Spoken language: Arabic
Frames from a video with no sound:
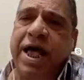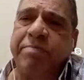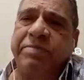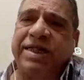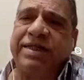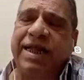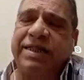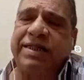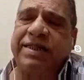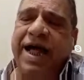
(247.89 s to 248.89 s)

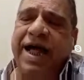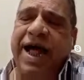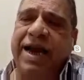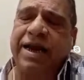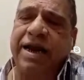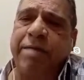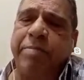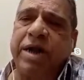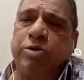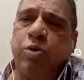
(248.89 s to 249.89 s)
امتدت
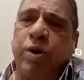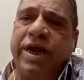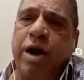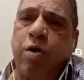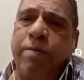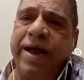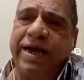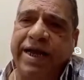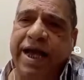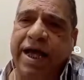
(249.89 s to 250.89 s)
الامبراطوريه
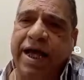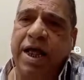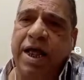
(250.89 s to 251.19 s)
العمانيه